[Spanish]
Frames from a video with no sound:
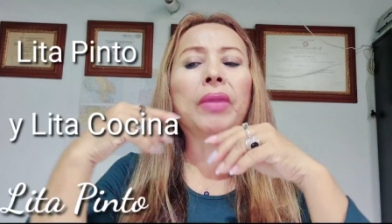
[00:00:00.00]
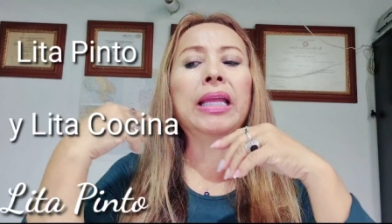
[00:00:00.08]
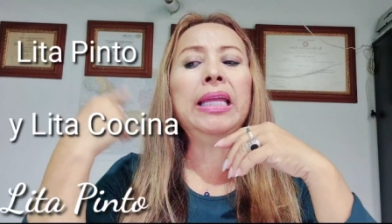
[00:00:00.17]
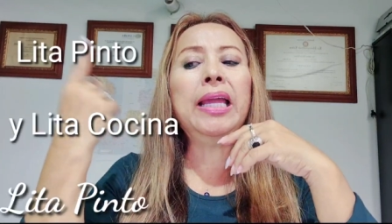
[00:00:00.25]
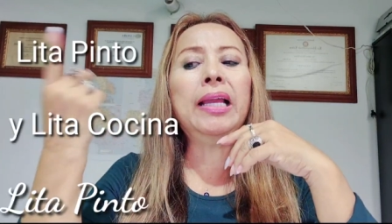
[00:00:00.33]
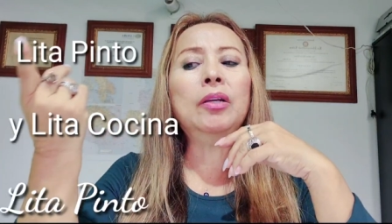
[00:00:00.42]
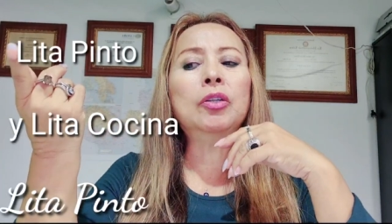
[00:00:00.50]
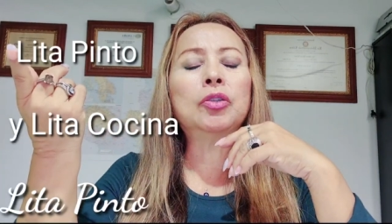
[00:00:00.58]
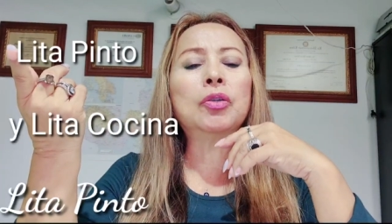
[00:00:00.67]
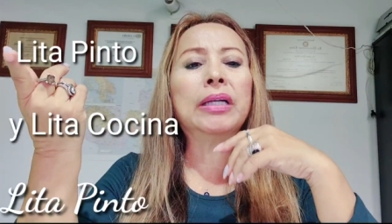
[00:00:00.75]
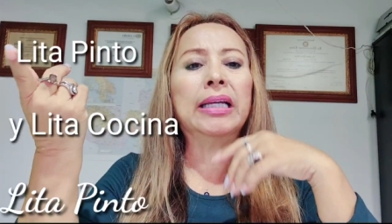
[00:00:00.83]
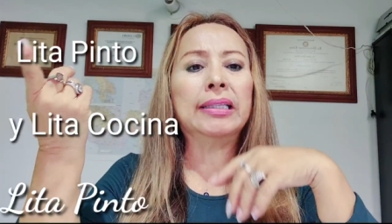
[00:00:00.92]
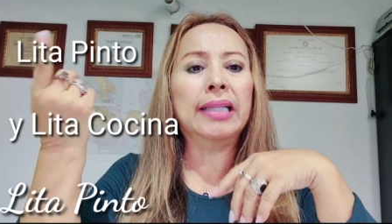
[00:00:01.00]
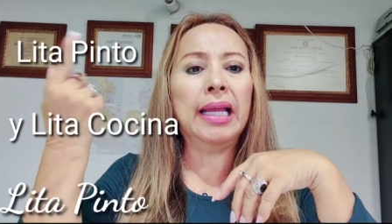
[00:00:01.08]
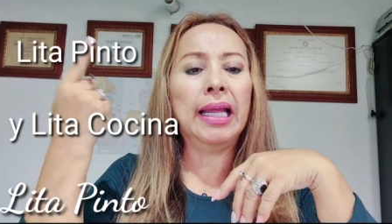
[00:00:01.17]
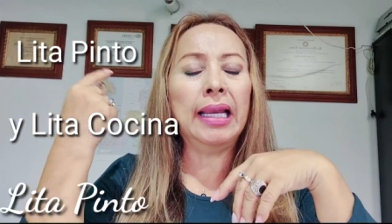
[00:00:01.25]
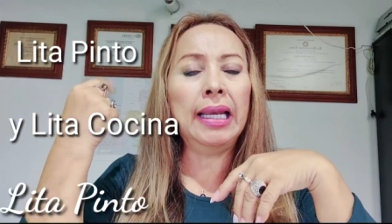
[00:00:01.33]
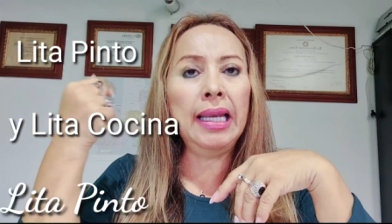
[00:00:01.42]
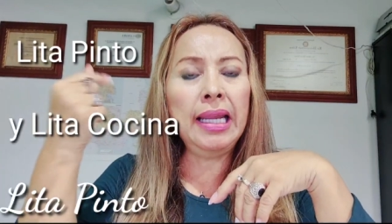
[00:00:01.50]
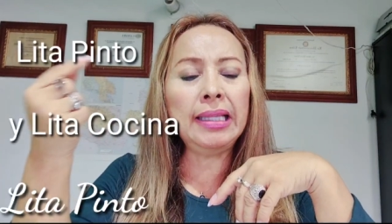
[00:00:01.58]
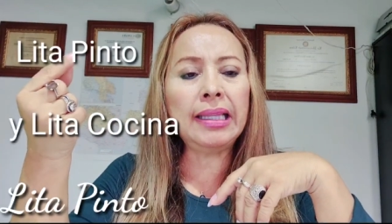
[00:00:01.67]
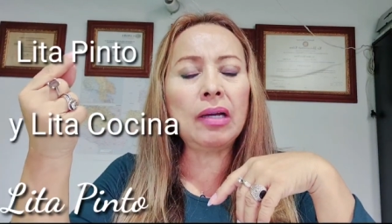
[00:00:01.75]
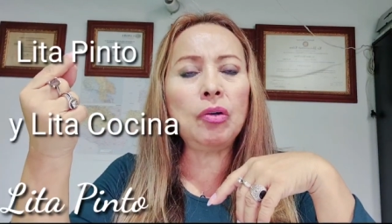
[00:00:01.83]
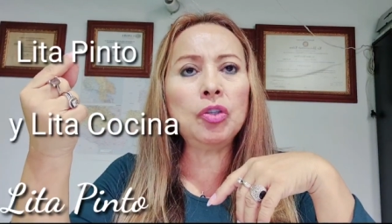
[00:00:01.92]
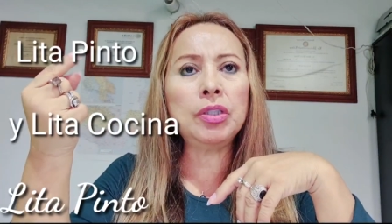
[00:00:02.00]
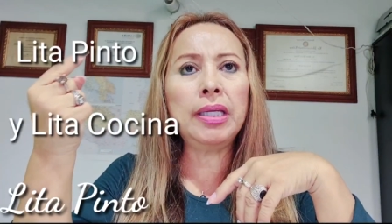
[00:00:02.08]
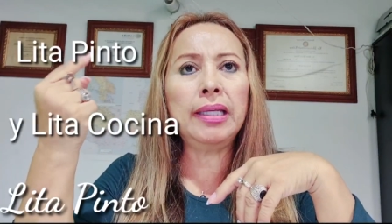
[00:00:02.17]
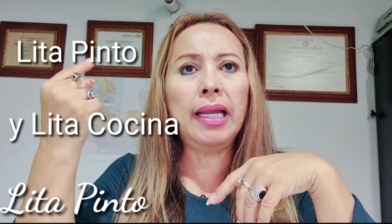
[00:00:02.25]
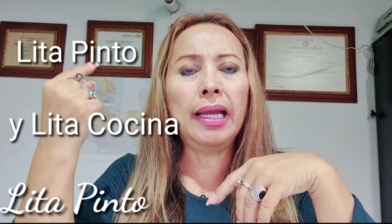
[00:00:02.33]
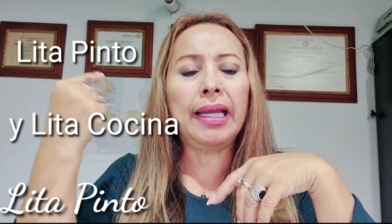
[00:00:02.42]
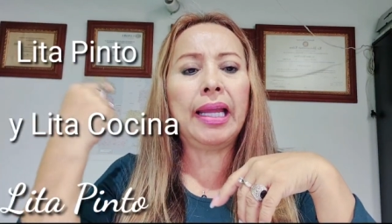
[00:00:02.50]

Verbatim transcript: y el otro que es de Lita Cocina,